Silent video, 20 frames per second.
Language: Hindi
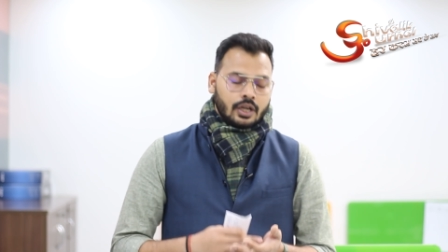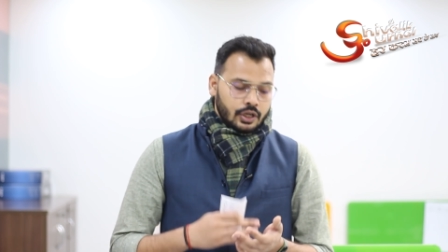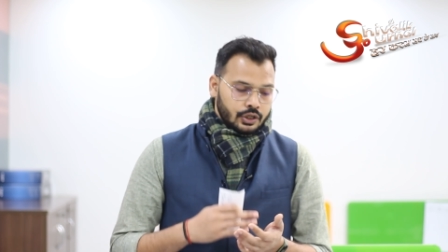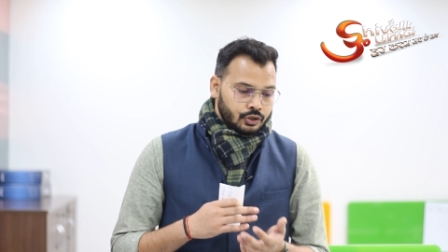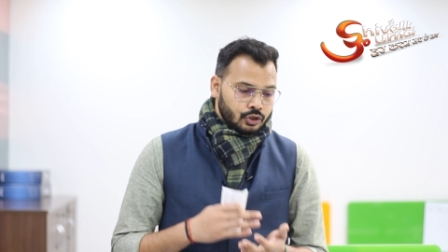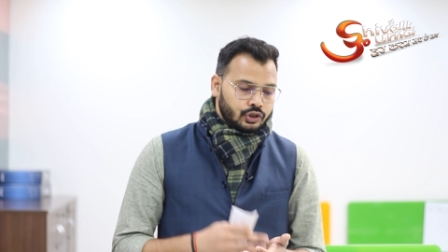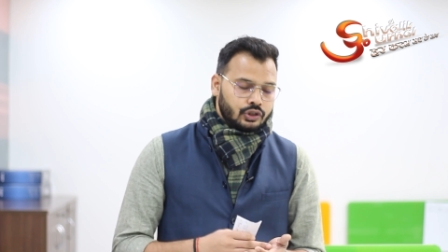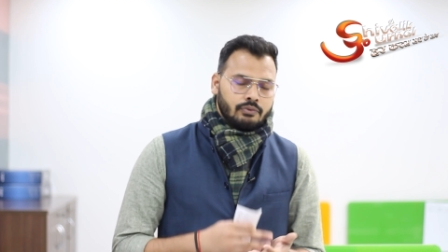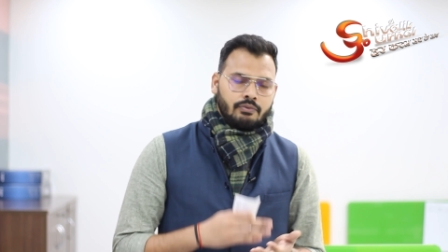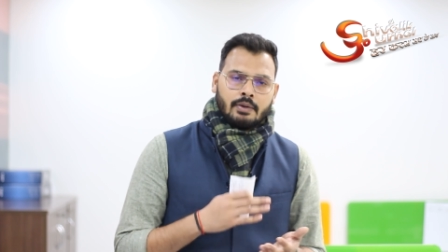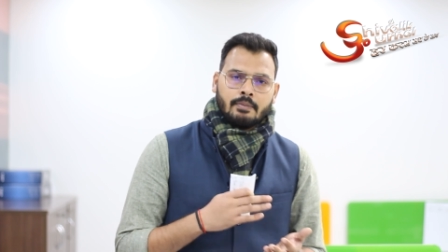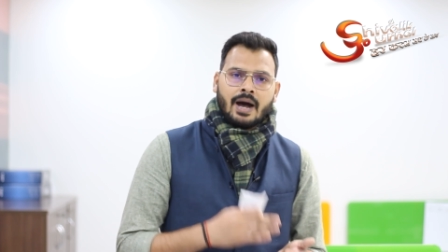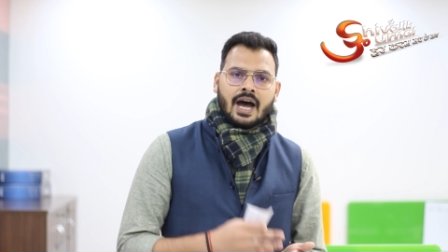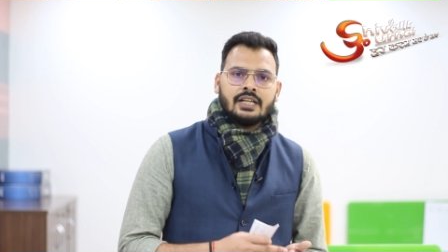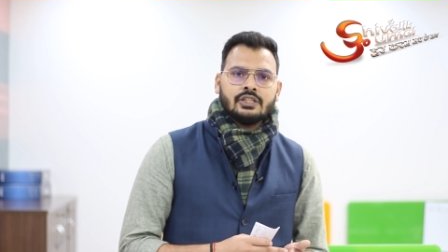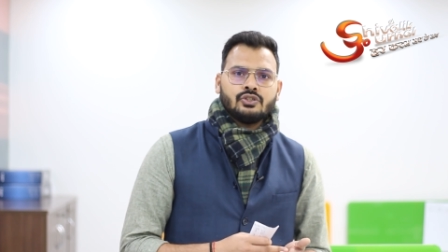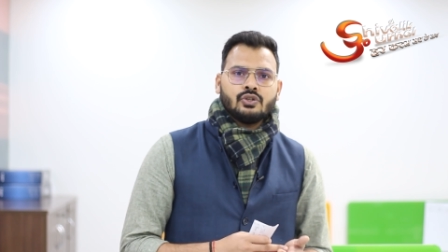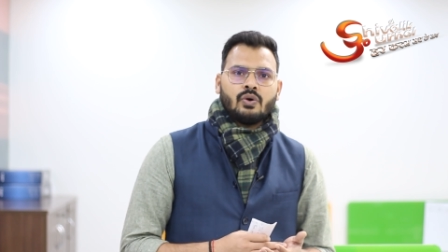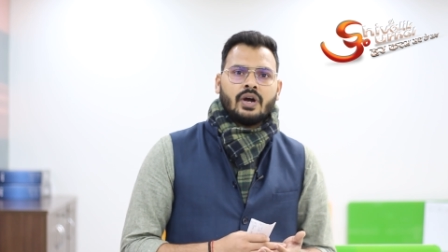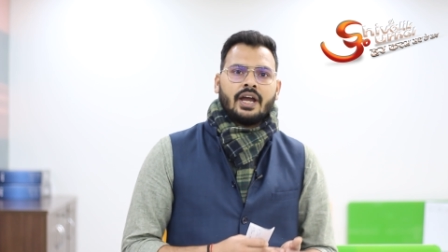युद्ध
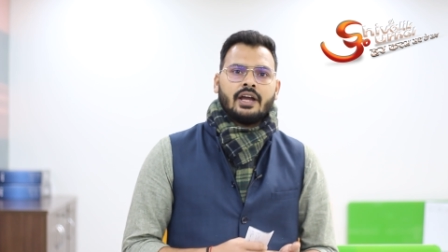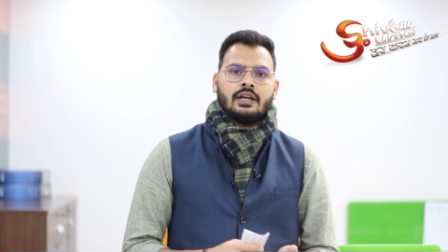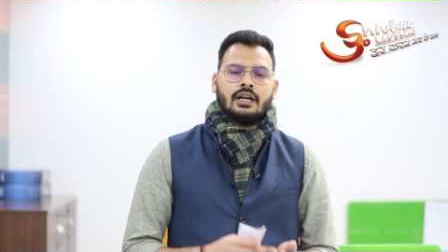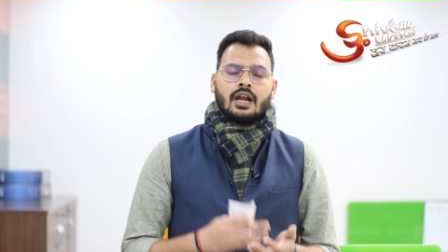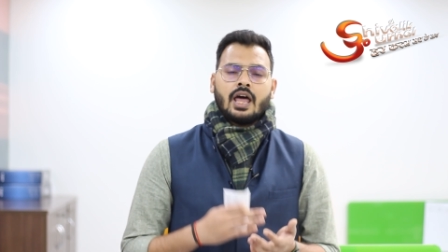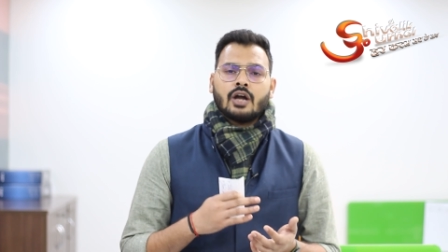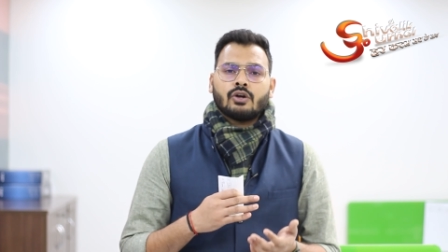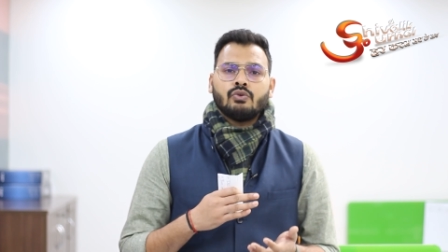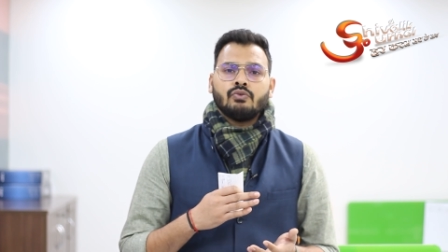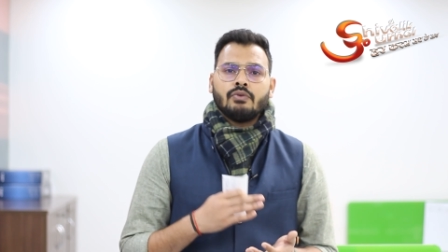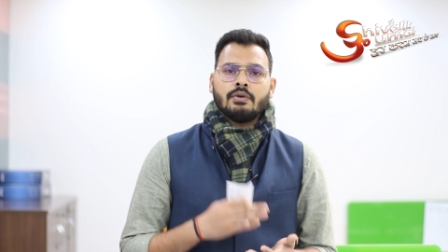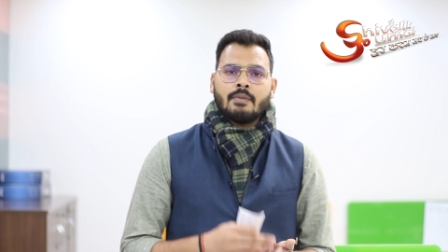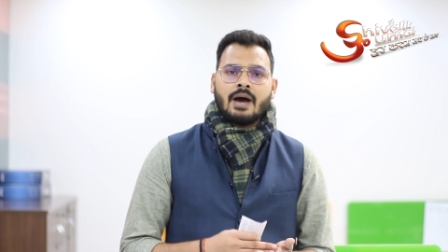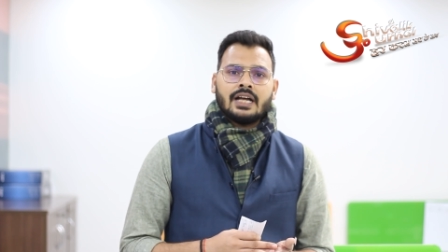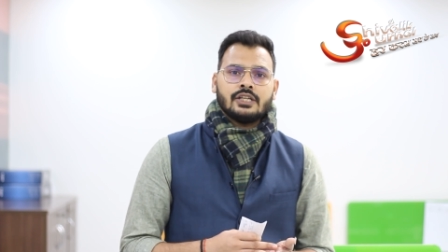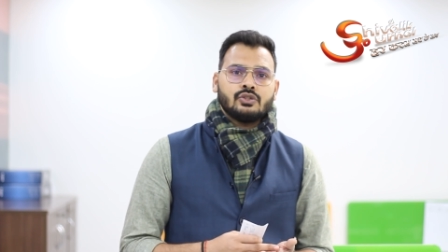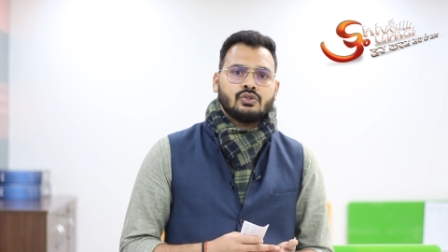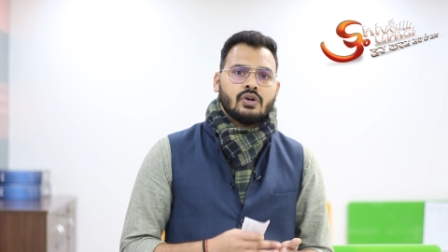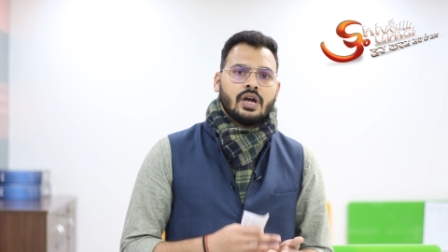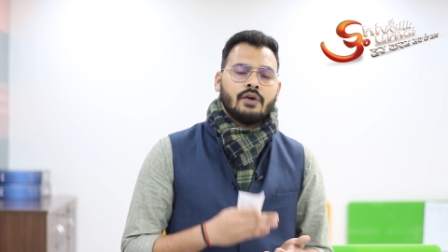विमान जो है लड़ाकू
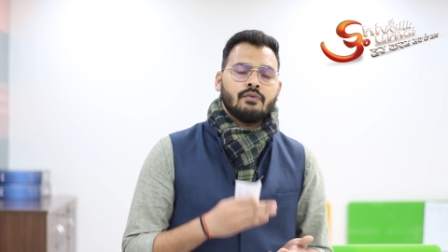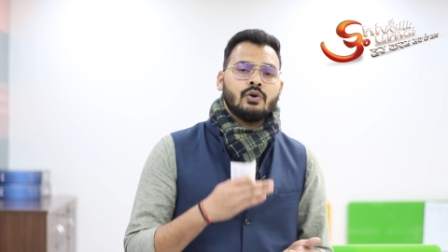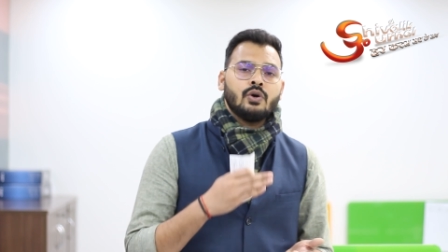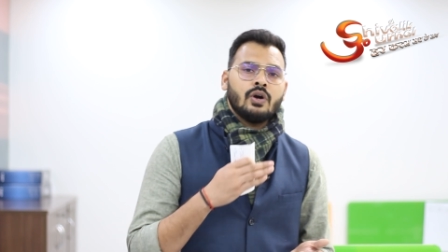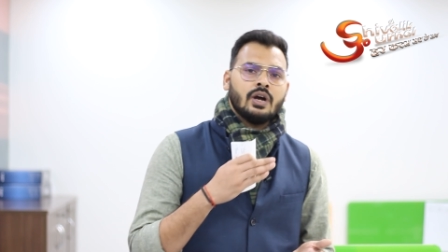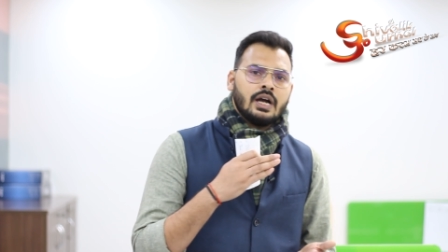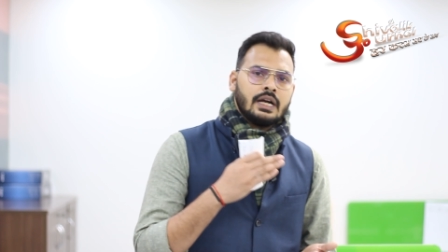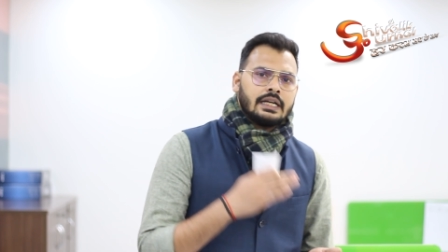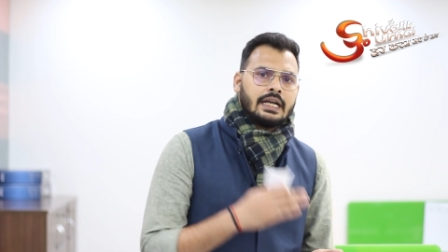विमान जो है वो